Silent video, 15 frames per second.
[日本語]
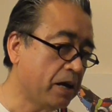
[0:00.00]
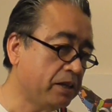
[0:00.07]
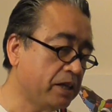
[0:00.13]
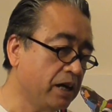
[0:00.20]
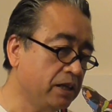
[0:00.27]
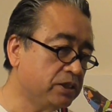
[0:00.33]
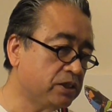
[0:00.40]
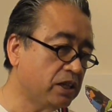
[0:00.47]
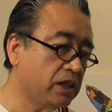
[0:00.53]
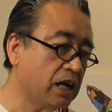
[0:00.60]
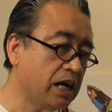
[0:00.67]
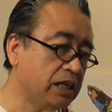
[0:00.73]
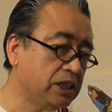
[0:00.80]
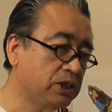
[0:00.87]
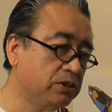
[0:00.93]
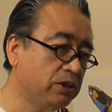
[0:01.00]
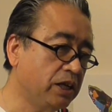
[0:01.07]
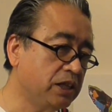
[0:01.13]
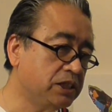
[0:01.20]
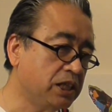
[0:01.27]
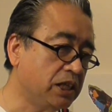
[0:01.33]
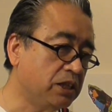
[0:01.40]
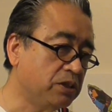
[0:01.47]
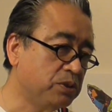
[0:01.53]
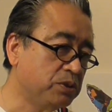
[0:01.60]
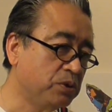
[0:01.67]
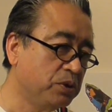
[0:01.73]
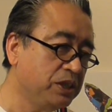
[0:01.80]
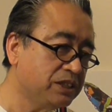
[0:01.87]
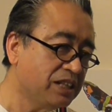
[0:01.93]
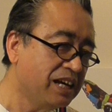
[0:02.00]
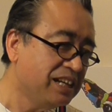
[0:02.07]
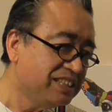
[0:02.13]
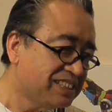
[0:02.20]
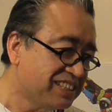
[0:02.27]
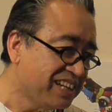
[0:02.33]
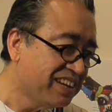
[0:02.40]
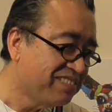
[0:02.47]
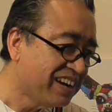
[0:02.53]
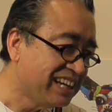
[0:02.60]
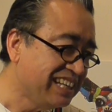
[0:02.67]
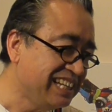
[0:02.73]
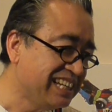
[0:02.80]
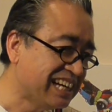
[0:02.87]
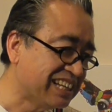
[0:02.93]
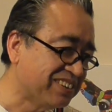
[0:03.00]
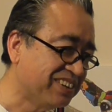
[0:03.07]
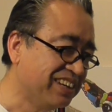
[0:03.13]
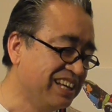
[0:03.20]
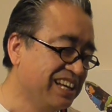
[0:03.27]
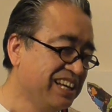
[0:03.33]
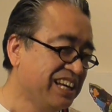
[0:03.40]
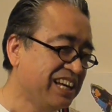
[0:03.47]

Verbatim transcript: えー、大好きな阪急電車に乗りさえすればいいかと、